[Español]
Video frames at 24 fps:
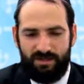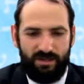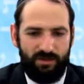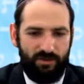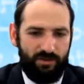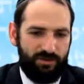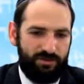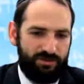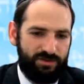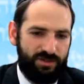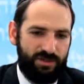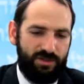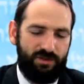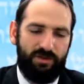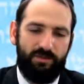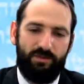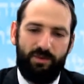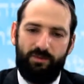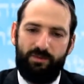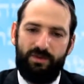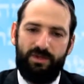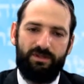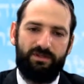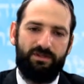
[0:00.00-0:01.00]
Cuando llegó el
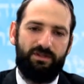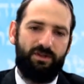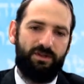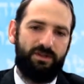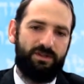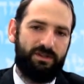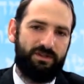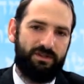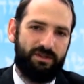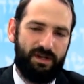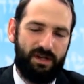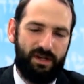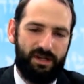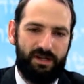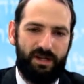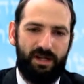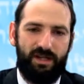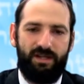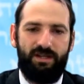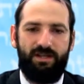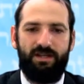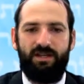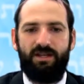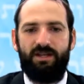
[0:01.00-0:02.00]
momento, el
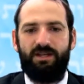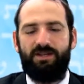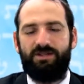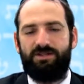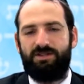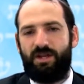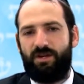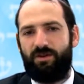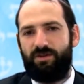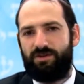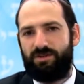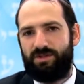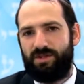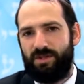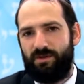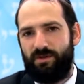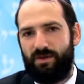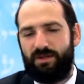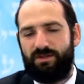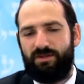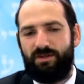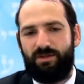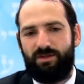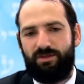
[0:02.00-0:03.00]
hará ya lo
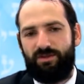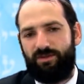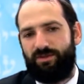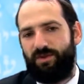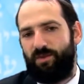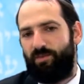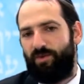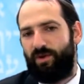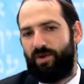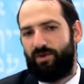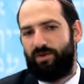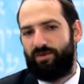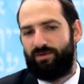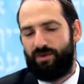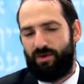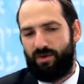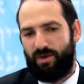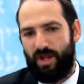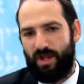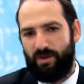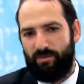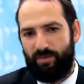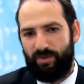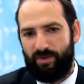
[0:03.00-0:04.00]
lleva y no, no se puede controlar.